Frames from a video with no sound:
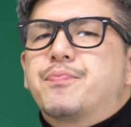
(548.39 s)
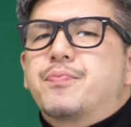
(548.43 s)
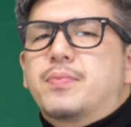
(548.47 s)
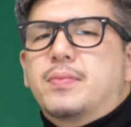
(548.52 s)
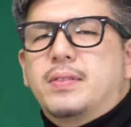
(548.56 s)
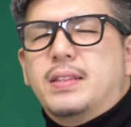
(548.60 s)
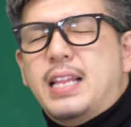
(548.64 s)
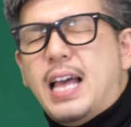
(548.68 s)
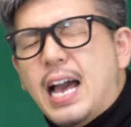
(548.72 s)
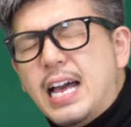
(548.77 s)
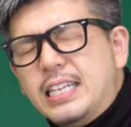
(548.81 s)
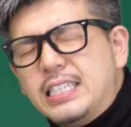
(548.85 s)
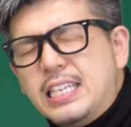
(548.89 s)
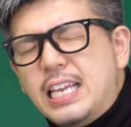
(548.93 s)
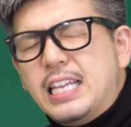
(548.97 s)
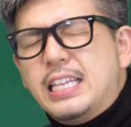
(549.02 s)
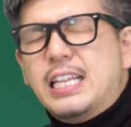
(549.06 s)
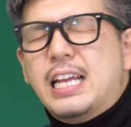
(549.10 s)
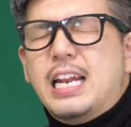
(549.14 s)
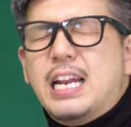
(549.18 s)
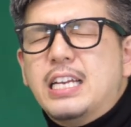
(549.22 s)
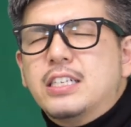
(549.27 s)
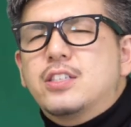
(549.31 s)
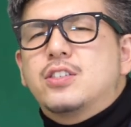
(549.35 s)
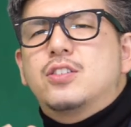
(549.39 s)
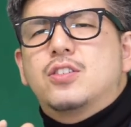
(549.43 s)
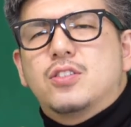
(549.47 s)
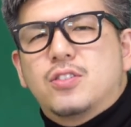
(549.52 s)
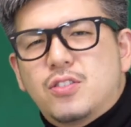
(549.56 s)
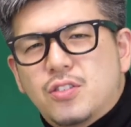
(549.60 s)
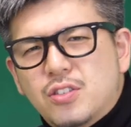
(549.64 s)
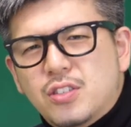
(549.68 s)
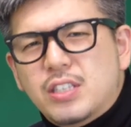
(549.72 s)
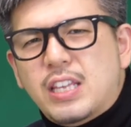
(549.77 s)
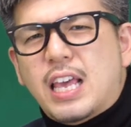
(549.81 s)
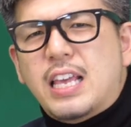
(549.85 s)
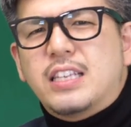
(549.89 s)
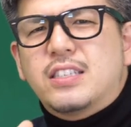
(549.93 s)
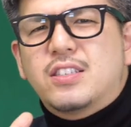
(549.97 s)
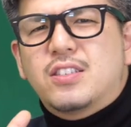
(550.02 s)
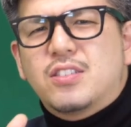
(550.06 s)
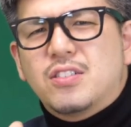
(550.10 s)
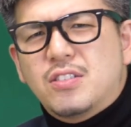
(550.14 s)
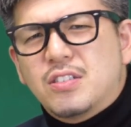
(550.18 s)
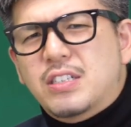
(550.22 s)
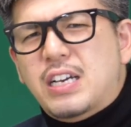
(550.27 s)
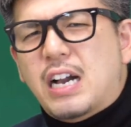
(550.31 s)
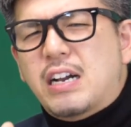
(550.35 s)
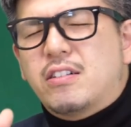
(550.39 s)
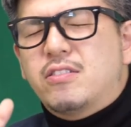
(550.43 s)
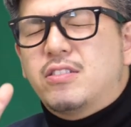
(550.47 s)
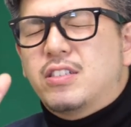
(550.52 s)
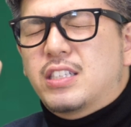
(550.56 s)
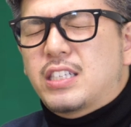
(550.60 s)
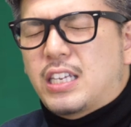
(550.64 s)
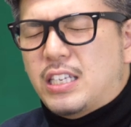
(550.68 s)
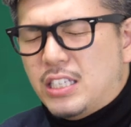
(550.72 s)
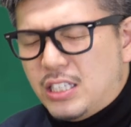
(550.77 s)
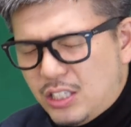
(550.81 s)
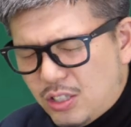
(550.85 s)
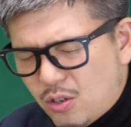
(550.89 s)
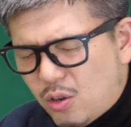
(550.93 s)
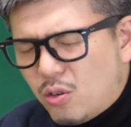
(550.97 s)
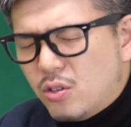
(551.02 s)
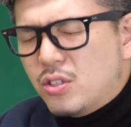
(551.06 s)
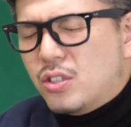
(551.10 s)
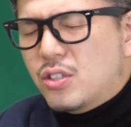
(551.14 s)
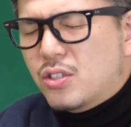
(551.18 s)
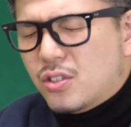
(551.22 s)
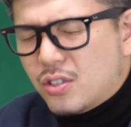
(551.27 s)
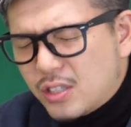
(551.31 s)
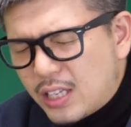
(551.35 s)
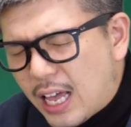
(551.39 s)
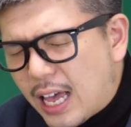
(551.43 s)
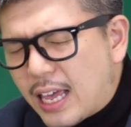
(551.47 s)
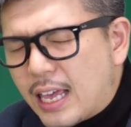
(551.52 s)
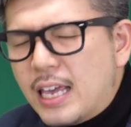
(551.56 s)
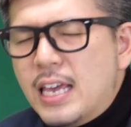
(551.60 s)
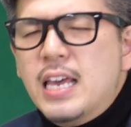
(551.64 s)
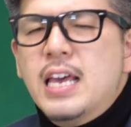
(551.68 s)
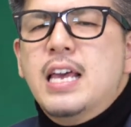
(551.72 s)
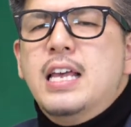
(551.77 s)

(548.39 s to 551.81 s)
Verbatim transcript: なぜなら出現する確率が非常に少ない。